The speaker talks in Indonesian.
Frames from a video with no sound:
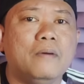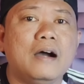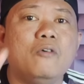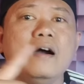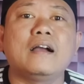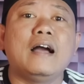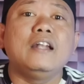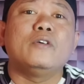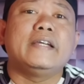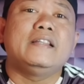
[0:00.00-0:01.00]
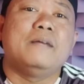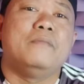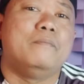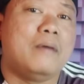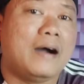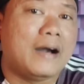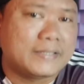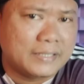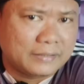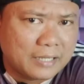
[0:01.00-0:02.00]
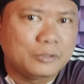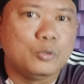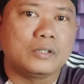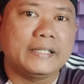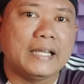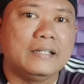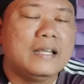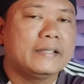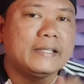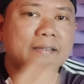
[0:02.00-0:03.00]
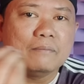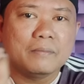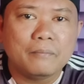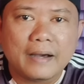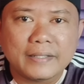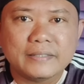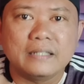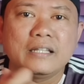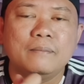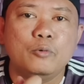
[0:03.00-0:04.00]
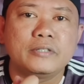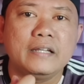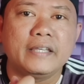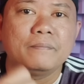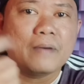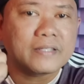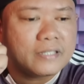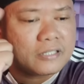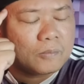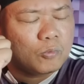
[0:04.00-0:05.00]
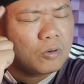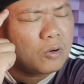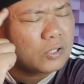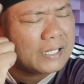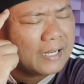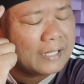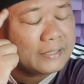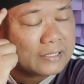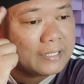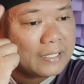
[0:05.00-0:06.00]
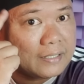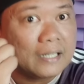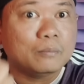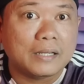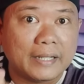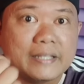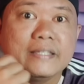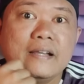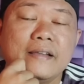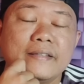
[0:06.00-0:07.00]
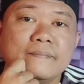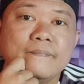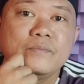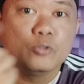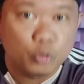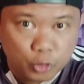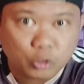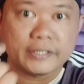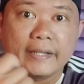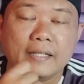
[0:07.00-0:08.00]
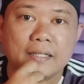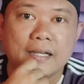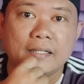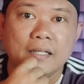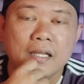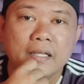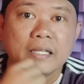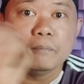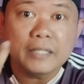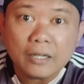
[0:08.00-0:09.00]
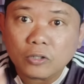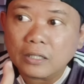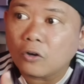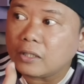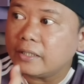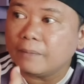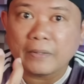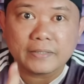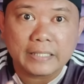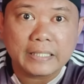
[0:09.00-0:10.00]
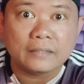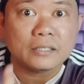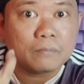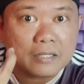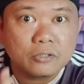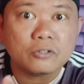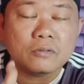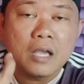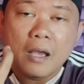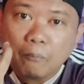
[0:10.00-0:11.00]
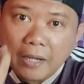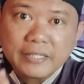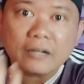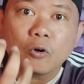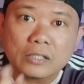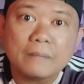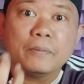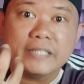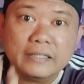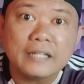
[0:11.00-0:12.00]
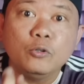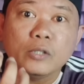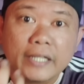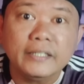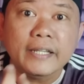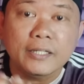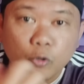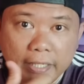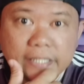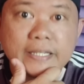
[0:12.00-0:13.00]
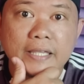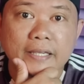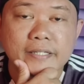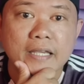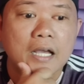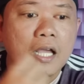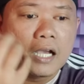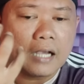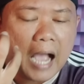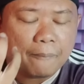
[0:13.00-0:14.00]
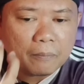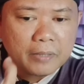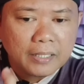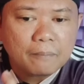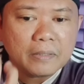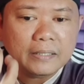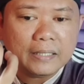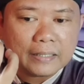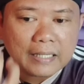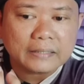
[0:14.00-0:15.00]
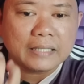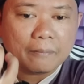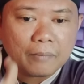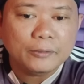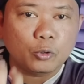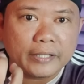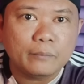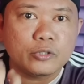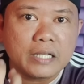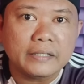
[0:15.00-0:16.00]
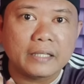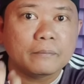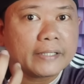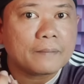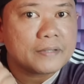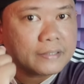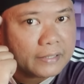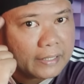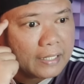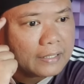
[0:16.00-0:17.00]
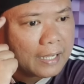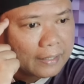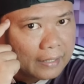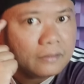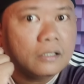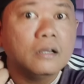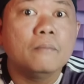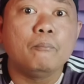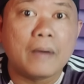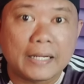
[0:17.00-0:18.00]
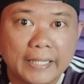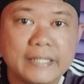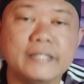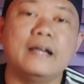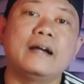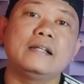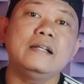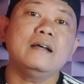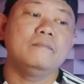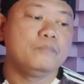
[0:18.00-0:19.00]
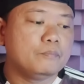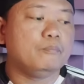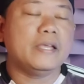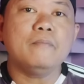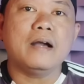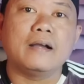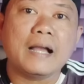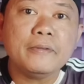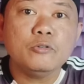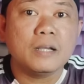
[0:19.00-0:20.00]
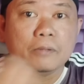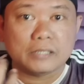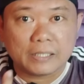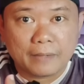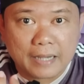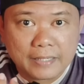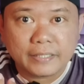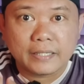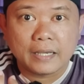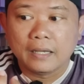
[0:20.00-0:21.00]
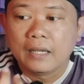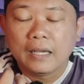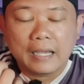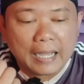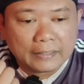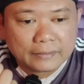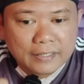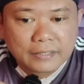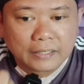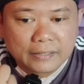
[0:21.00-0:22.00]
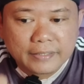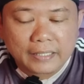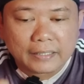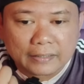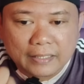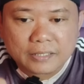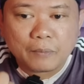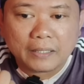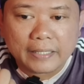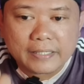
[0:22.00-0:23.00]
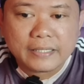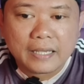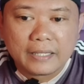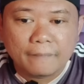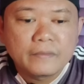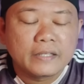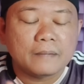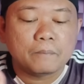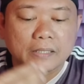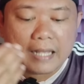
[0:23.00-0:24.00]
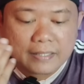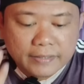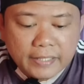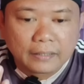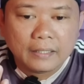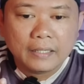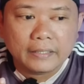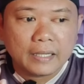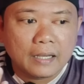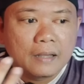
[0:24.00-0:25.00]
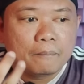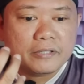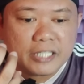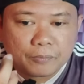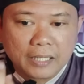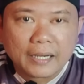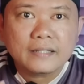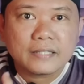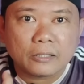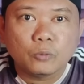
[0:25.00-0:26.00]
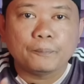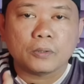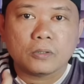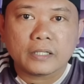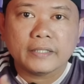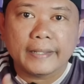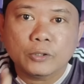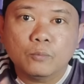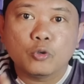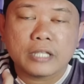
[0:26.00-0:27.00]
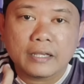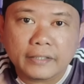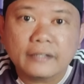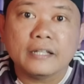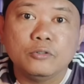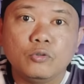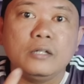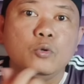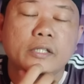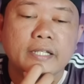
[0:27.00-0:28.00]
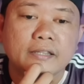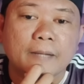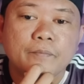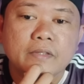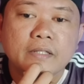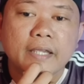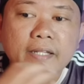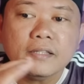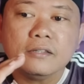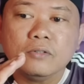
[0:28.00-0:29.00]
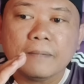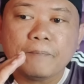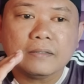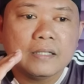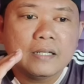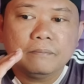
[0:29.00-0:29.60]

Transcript: bahwa kalau kita membahas tentang durian, kita membahas tentang musangking, pasti semua orang akan teringat dengan Malaysia guys. Jujur saya katakan, Ya bila orang-orang di tempat saya, termasuk banyak orang pecinta durian di Indonesia ya guys ya, apabila mendengar nama durian musangking, mereka pasti teringat akan Malaysia. Karena memang kami juga berterima kasih ya atas kerja keras Malaysia ya yang berhasil ya menciptakan satu produk yaitu musangking dan juga duri hitam. Ini tentu dapat